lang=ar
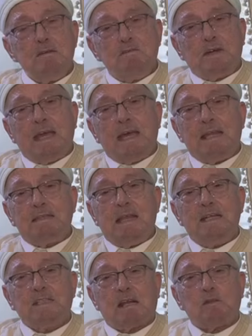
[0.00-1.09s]
فكانت
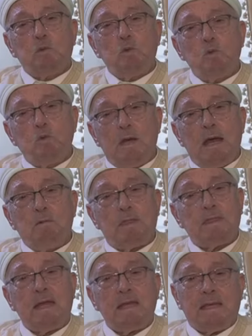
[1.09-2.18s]
الهجرة الأولى
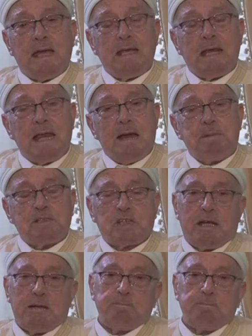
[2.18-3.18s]
والثانية إلى الحبشة